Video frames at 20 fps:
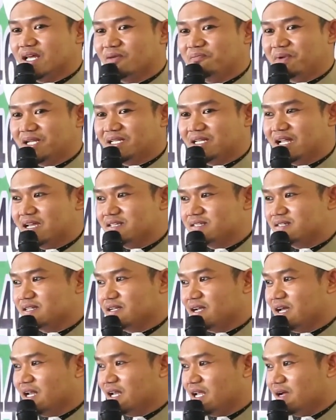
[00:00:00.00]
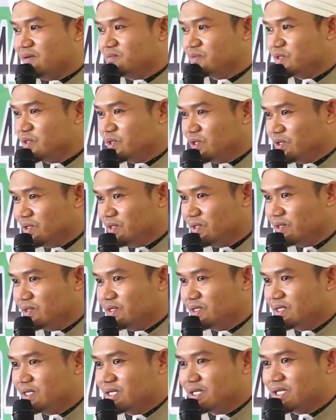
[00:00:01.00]
dapat nasi
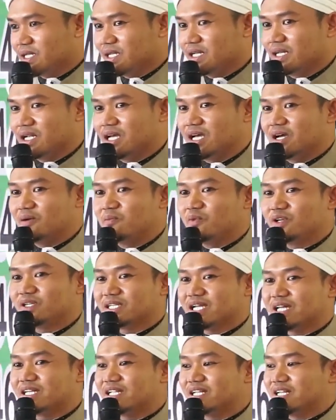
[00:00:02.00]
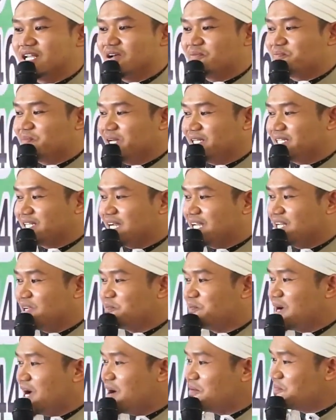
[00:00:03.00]
alhamdulillah mun kada dapat
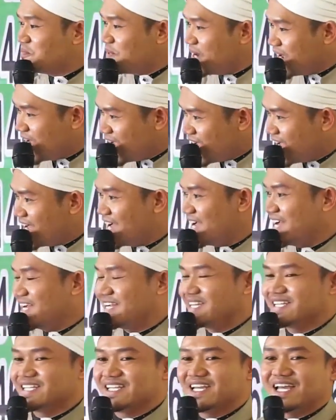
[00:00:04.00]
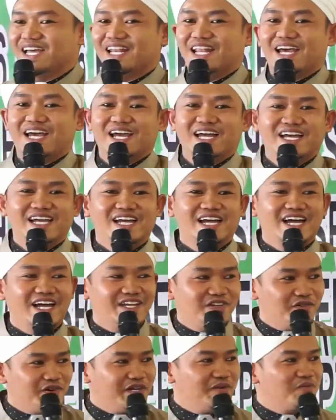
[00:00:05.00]
kada apa-apa lah
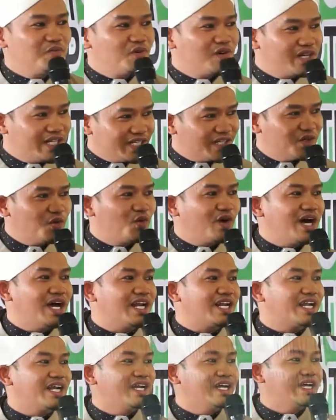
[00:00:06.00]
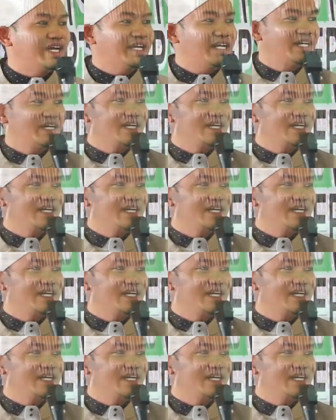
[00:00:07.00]
ayo ay bulik nukar eh